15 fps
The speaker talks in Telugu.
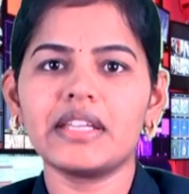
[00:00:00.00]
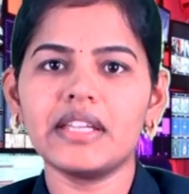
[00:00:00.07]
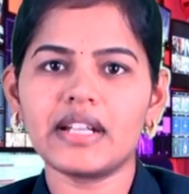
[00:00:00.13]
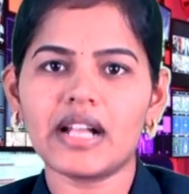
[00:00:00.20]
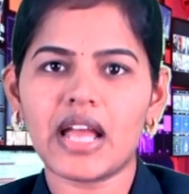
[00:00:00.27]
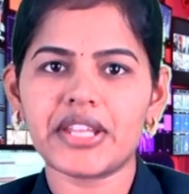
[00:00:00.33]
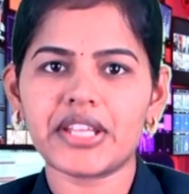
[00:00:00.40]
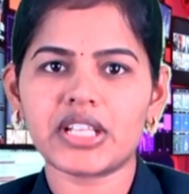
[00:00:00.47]
ఈ
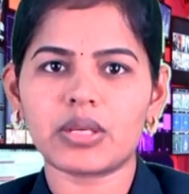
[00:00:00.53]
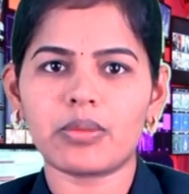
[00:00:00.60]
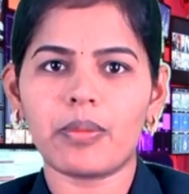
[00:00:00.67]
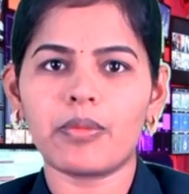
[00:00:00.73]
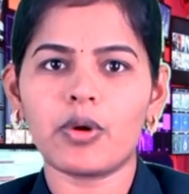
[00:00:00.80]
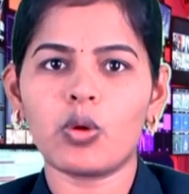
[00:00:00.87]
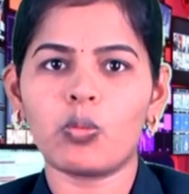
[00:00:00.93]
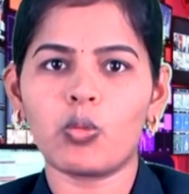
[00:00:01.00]

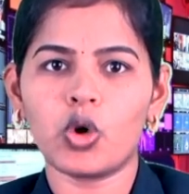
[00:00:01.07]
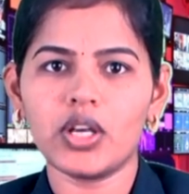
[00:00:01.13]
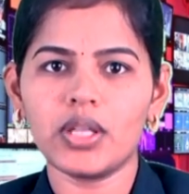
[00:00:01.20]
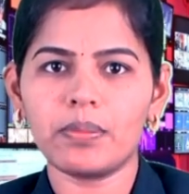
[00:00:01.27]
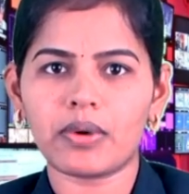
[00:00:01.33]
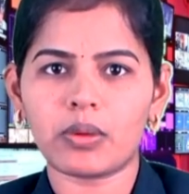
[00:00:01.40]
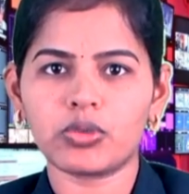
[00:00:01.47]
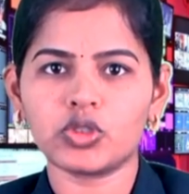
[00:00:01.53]
కార్యక్రమంలో మోడీ
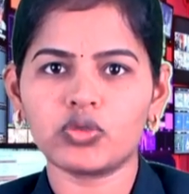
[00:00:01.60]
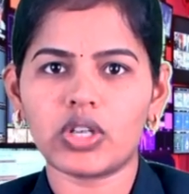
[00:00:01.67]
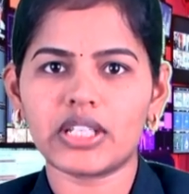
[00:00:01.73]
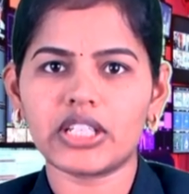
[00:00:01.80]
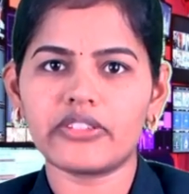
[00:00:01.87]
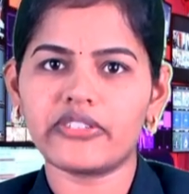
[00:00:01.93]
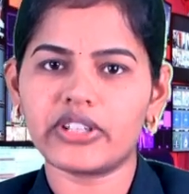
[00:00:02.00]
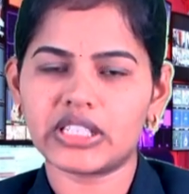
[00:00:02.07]

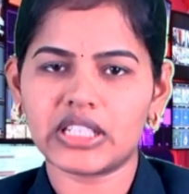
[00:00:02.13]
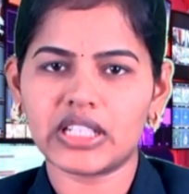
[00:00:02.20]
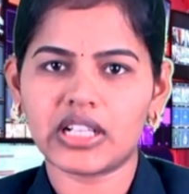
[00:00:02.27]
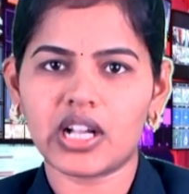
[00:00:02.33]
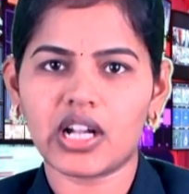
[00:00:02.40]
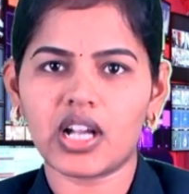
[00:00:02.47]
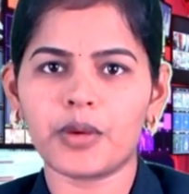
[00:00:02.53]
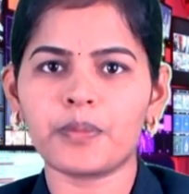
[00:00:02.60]
ప్రభుత్వానికి
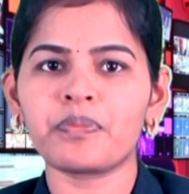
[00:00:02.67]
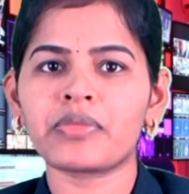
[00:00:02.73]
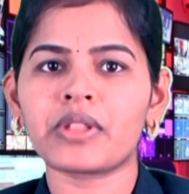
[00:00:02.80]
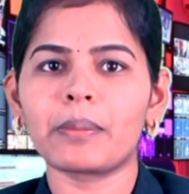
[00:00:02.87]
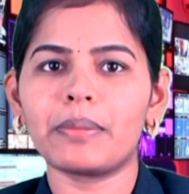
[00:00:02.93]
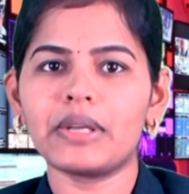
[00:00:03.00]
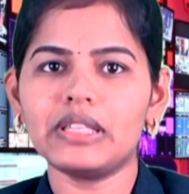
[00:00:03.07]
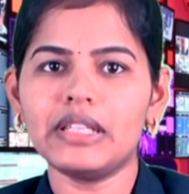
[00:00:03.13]
వ్యతిరేకంగా
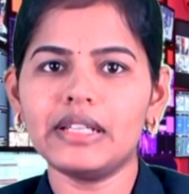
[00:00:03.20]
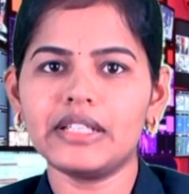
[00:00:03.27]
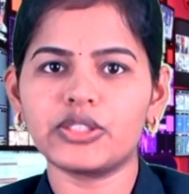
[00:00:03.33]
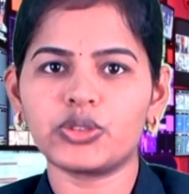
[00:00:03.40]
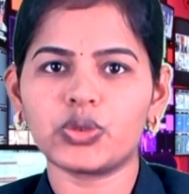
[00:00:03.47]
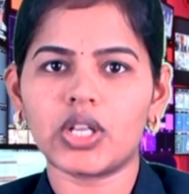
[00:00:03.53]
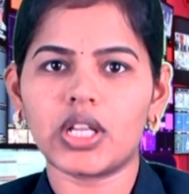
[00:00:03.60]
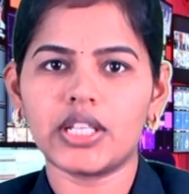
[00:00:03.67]
పెద్ద
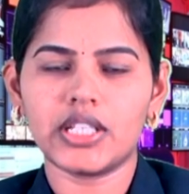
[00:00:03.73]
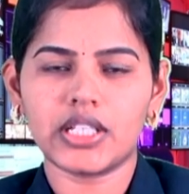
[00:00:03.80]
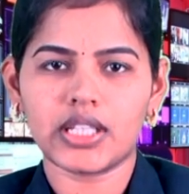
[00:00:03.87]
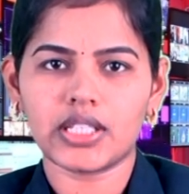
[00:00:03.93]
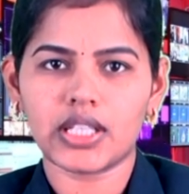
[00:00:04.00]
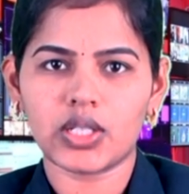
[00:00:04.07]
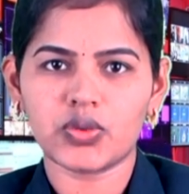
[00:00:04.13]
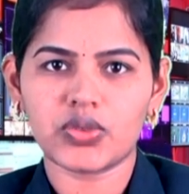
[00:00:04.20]
ఎత్తున
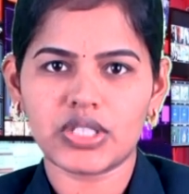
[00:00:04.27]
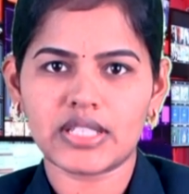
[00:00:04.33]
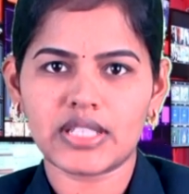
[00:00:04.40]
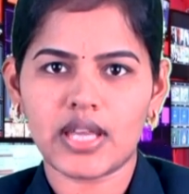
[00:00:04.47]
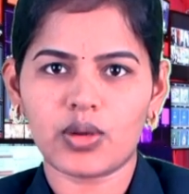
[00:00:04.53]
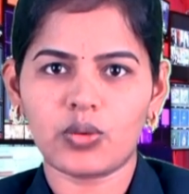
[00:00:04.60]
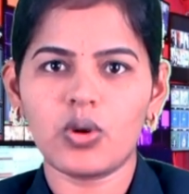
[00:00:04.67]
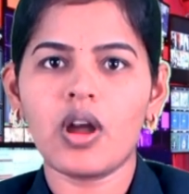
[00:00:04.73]
నినాదాలు
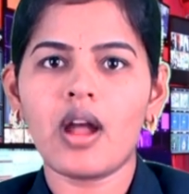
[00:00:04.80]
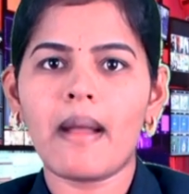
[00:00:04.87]
చేశారు